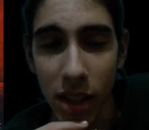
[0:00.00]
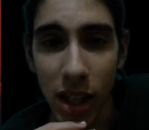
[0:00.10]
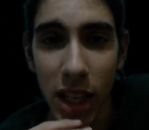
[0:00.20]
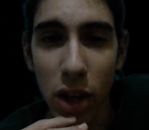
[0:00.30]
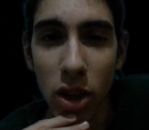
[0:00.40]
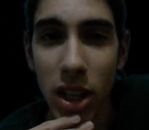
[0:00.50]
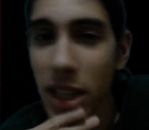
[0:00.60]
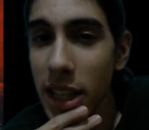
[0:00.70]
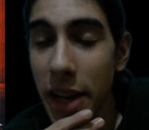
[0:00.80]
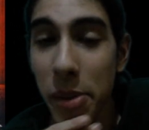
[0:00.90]
y
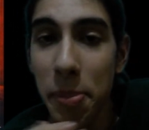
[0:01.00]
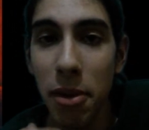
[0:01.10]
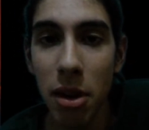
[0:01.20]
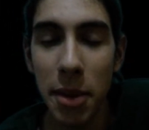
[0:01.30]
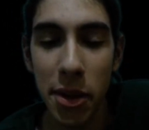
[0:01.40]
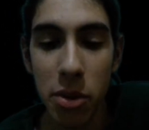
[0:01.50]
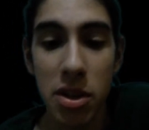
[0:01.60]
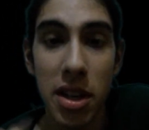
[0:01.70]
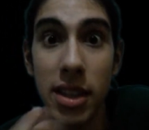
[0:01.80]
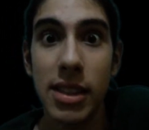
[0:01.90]
cogen y hay un problema y uno
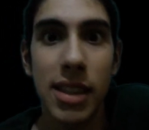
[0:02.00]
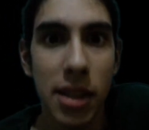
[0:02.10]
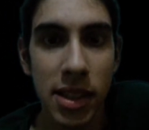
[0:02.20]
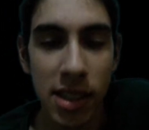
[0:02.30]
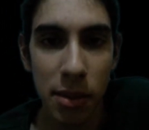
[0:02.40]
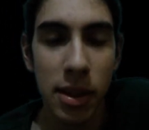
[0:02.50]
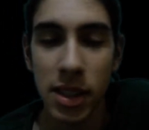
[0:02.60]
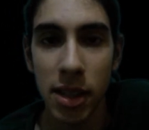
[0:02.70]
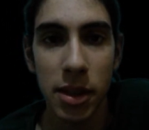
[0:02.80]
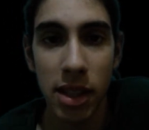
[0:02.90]
se, se, se,
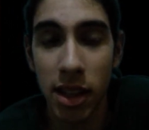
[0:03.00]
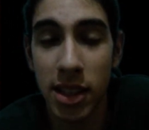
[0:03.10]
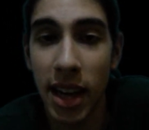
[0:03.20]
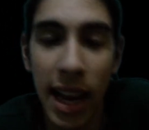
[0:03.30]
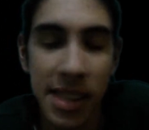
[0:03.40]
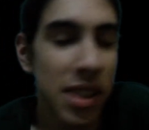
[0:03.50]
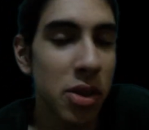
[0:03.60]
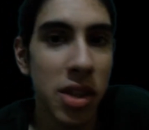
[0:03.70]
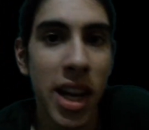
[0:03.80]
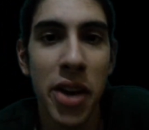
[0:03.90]

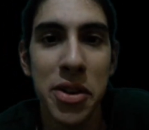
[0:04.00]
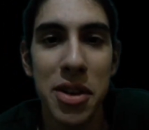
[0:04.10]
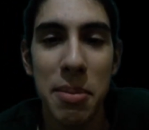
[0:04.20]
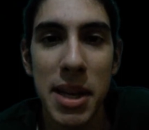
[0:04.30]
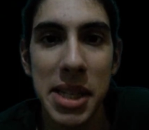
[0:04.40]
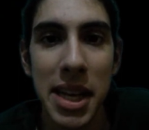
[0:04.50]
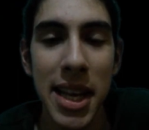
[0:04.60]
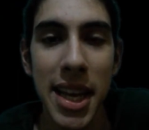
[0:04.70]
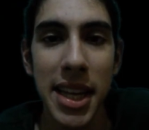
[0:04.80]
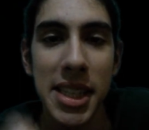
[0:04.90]
no sé qué coño le pasa,
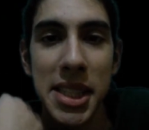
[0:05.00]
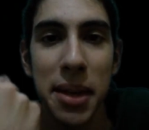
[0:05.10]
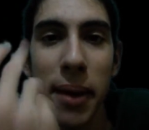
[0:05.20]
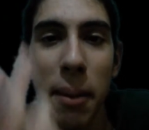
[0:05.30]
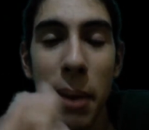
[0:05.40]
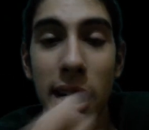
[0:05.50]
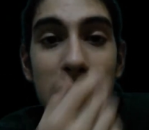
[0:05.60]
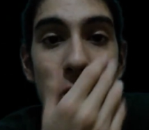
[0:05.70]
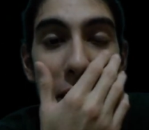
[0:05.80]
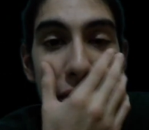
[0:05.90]
y se va para la
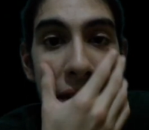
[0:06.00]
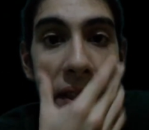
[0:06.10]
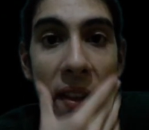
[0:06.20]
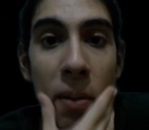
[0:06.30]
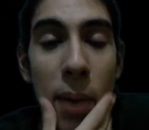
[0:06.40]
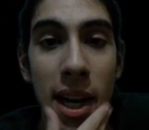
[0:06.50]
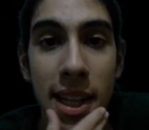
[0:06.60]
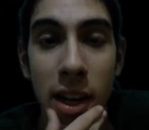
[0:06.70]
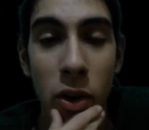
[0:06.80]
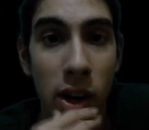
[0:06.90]
superficie del
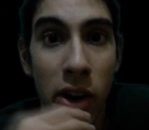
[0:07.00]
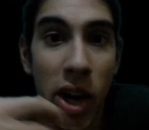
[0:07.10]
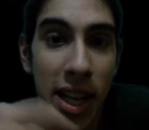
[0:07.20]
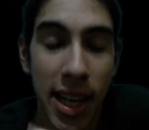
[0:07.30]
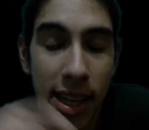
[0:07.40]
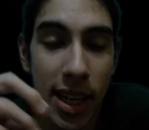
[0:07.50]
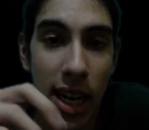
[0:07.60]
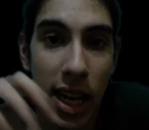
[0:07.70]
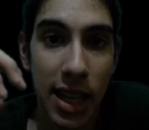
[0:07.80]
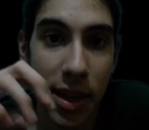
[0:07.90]
planeta, ¿no? Claro, al,
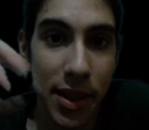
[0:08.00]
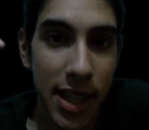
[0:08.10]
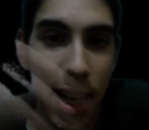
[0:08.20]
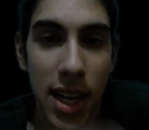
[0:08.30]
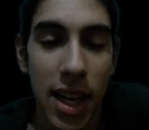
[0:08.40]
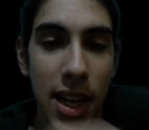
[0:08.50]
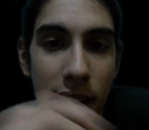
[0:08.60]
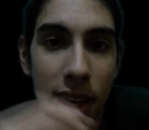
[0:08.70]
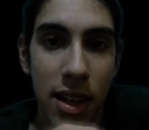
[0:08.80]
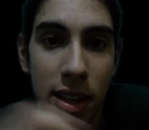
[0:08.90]
al, atravesar el,
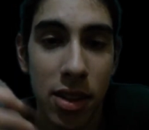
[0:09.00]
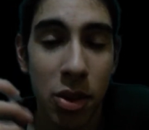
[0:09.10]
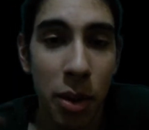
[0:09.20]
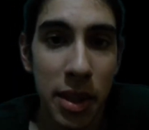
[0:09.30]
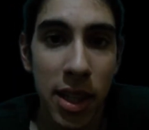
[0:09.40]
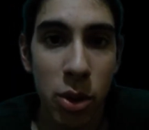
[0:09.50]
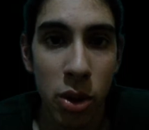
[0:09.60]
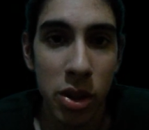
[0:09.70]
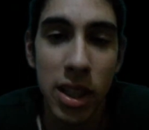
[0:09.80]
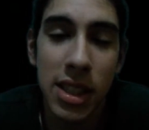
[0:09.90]
el de
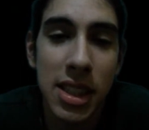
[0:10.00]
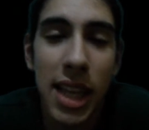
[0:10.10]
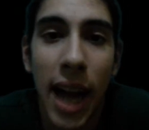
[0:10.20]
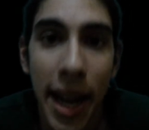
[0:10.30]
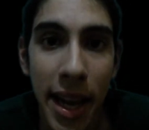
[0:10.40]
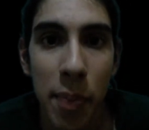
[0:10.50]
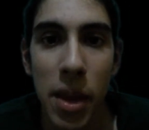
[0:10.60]
orbitatorio se desintegraría.